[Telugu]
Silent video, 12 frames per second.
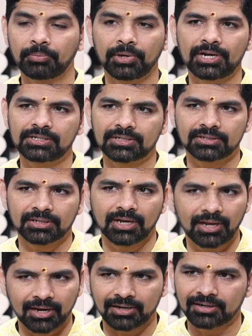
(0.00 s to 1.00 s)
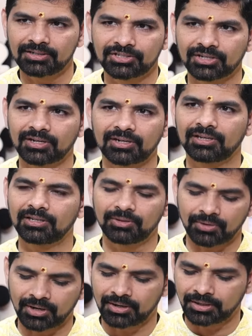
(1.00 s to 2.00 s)
పేషెన్సీగా హ్యాండిల్ చేయండి ఇది
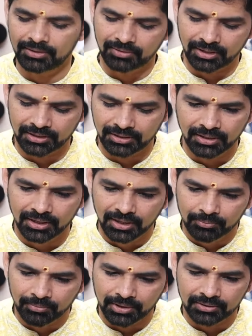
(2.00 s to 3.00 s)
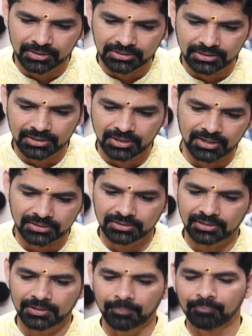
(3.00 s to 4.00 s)
ఒక్కటే వాళ్ళకి మనం ఇచ్చే
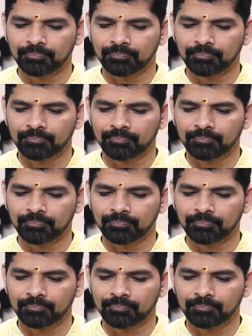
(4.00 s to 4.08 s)
కాషన్ అండి